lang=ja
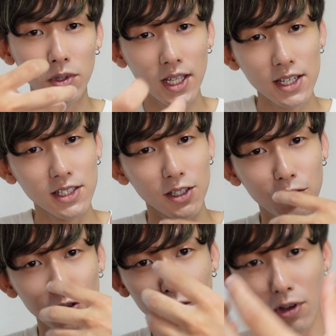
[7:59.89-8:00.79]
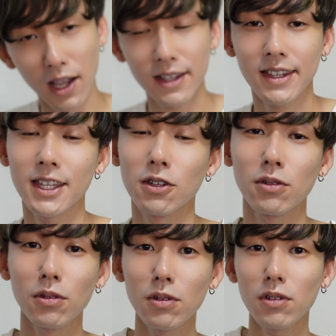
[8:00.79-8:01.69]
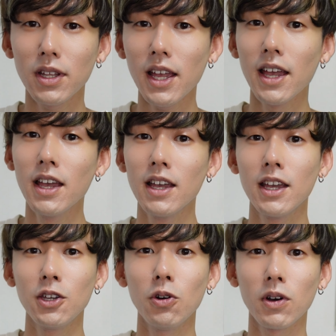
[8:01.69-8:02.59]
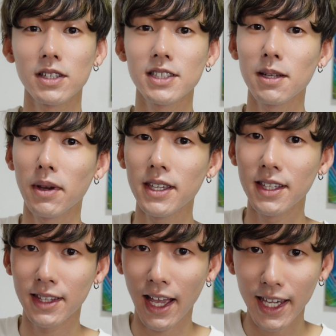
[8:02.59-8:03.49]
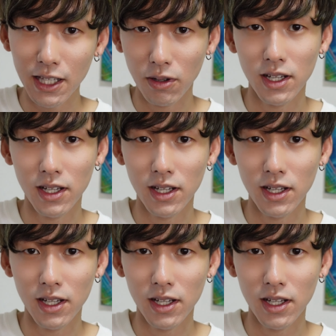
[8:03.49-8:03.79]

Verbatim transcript: み出してくるのかっていうところで評価すればいいだけの